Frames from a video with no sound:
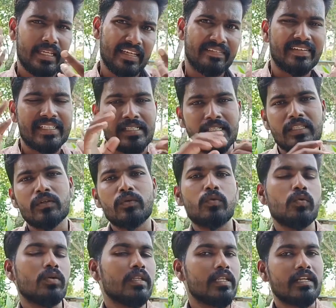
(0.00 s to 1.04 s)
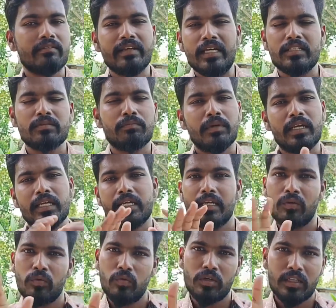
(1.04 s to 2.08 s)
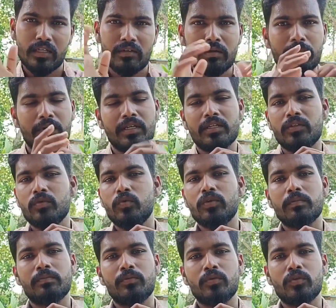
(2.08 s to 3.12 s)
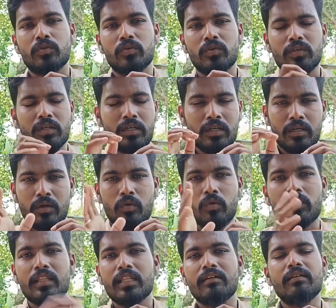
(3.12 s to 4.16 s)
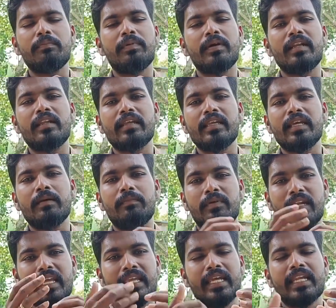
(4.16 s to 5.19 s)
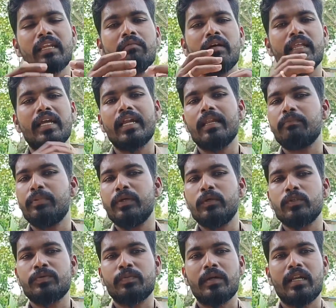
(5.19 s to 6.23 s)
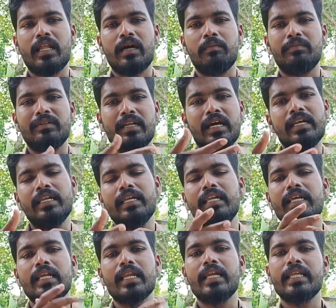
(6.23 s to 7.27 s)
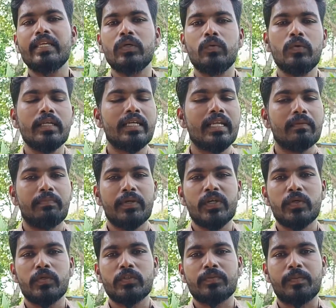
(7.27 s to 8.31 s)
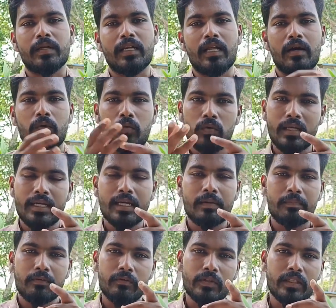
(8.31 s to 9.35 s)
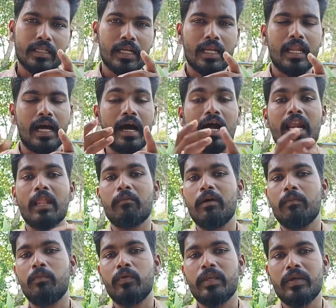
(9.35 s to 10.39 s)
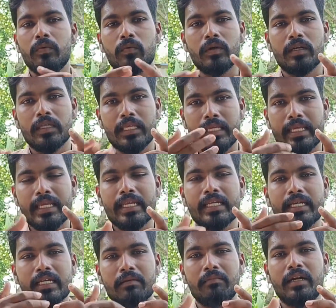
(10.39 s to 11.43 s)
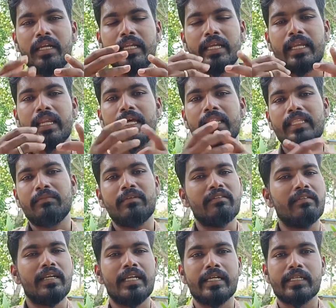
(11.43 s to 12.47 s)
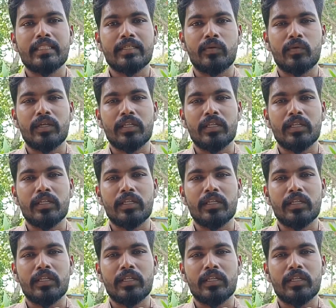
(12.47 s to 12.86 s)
அதை நீங்கள் வருஷத்துக்கு ஒரு தடவையாச்சும் பண்ணுங்கள் ஒரு தடவை பண்ணுறது கூட போதும் ஒரு தடவை பண்ணுறீங்க அப்படின்னா என்ன மாதிரி கலப்பையை யூஸ் பண்ணலாம் அப்படின்னா நெல்லுக்கெல்லாம் நீங்கள் உளிக்கலப்பையை யூஸ் பண்ணலாம் உளிக்கலப்பை வந்து நல்லா ஆழமாக போய் உங்களுக்கு கீழே இருக்கிற மண் எல்லாத்தையுமே வெளில எடுத்து